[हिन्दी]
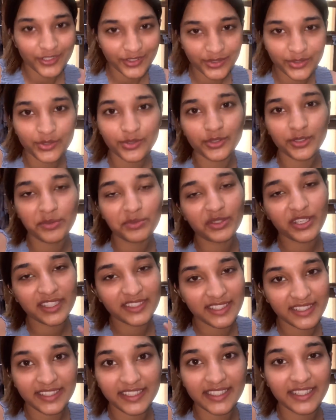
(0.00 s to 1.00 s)
यू नो कि पूरा
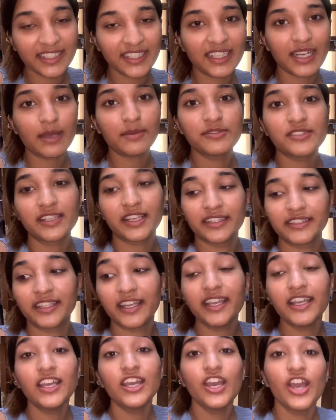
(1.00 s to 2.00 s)
दिन ही खराब हो जाता
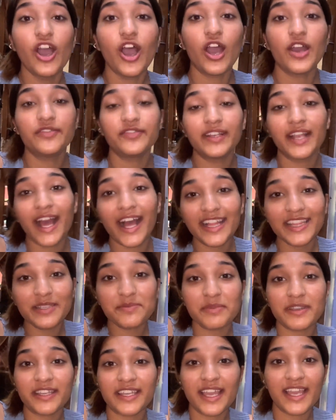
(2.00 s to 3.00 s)
है और फिलहाल
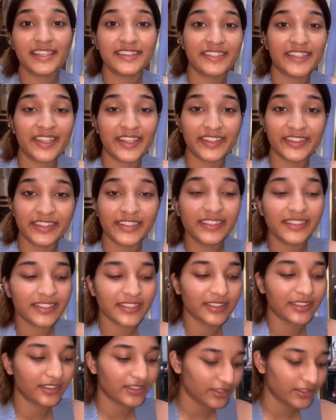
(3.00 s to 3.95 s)
दीपक गया थिएटर